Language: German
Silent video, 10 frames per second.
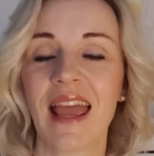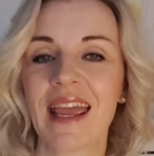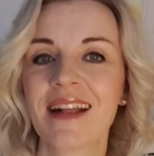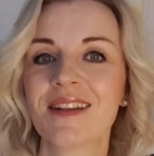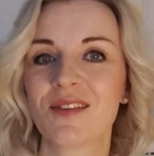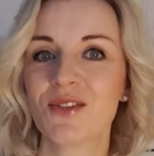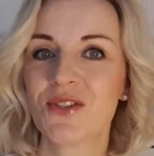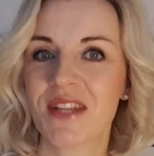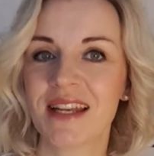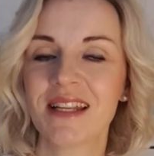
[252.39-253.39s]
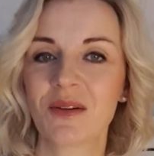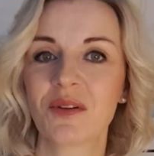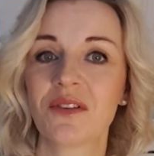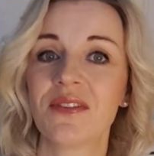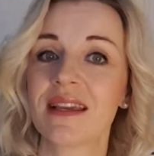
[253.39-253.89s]
Engel sind ständig
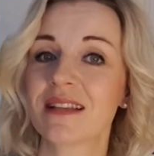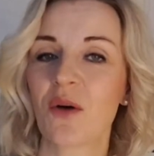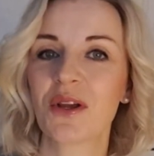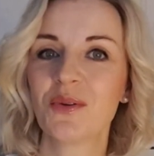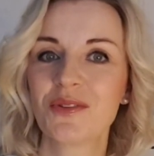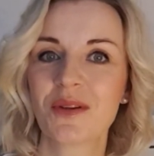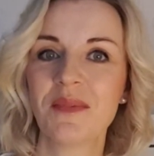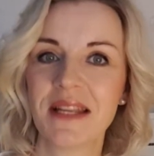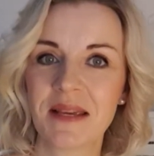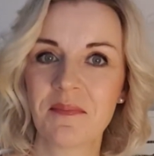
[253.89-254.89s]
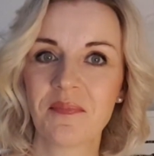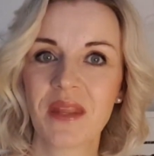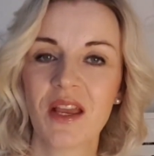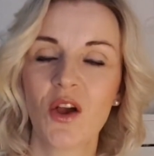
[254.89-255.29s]
unterwegs, auch in unserem Leben,